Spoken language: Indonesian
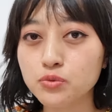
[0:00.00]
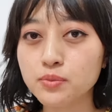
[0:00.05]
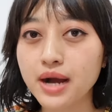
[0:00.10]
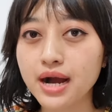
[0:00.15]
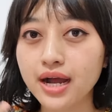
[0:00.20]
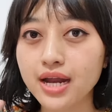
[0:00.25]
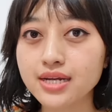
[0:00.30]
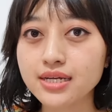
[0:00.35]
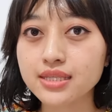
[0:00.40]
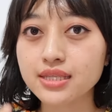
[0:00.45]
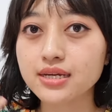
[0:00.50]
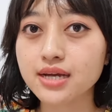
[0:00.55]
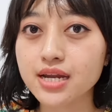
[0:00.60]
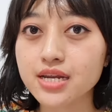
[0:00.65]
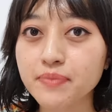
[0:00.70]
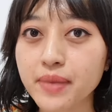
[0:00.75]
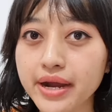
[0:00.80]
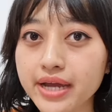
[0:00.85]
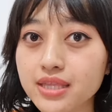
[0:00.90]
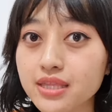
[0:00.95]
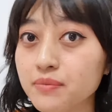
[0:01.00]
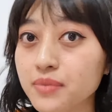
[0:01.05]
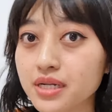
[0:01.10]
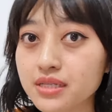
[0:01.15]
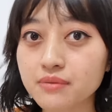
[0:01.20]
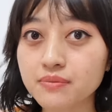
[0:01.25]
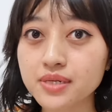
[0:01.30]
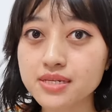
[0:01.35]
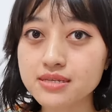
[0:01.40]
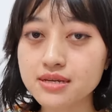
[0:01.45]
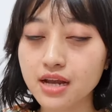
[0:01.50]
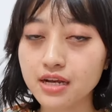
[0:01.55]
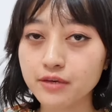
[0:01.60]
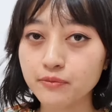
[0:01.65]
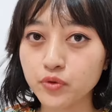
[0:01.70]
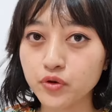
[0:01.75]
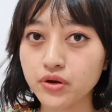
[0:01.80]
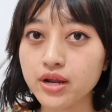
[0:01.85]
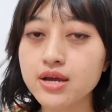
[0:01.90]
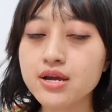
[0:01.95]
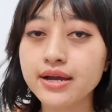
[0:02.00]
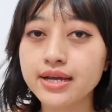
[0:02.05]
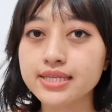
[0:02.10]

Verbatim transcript: bahkan ketika dipakai tebel-tebel sekalipun.